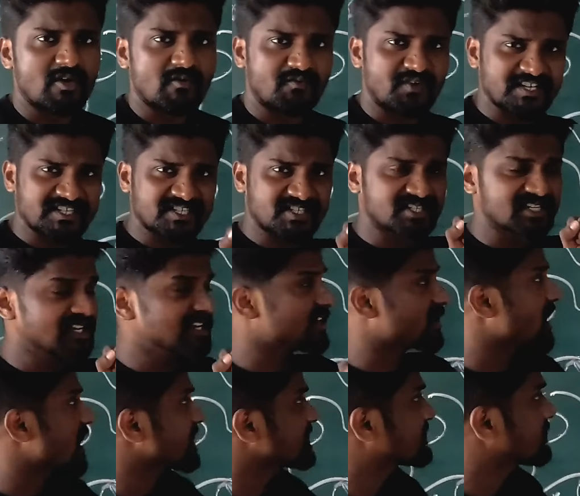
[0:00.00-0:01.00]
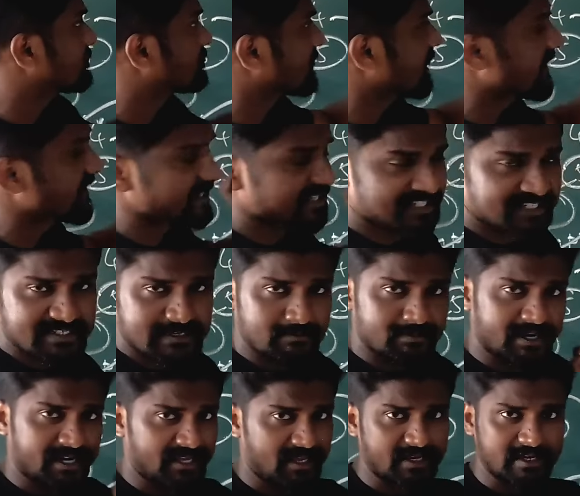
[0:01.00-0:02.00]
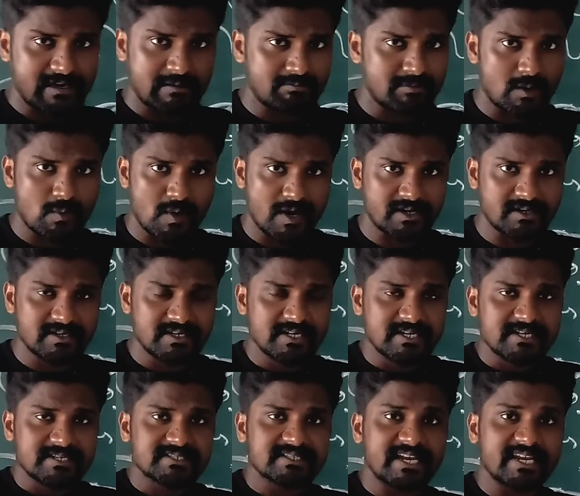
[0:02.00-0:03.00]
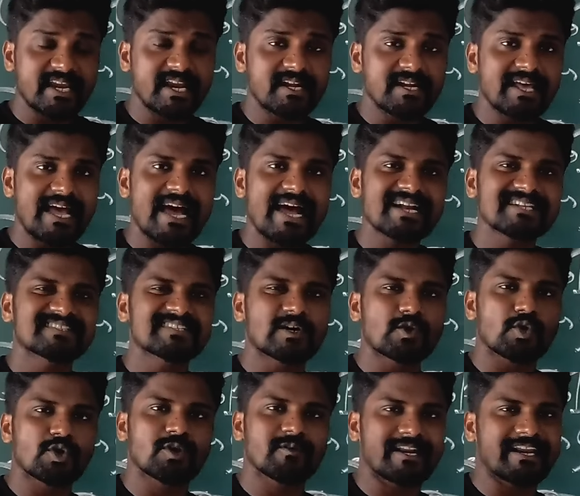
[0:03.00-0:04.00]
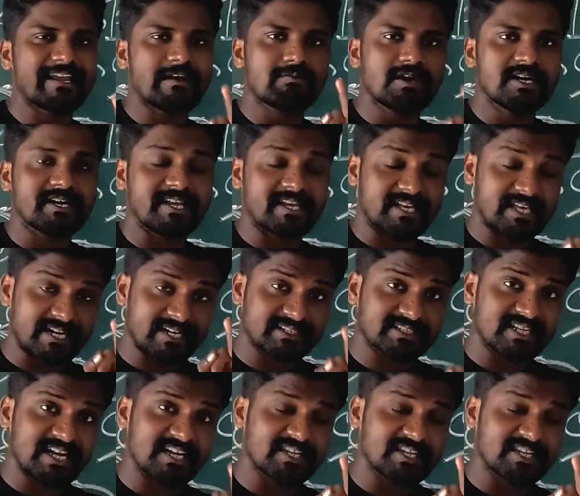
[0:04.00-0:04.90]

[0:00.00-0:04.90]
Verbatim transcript: ஃபஸ்ட்டு கான்செப்டை அண்டர்ஸ்டாண்ட் பண்ணிக்கோங்க நம்பர் ஒன் செகண்ட் ஆன்சர் கொண்டு வர எபிலிட்டி கரெக்டாக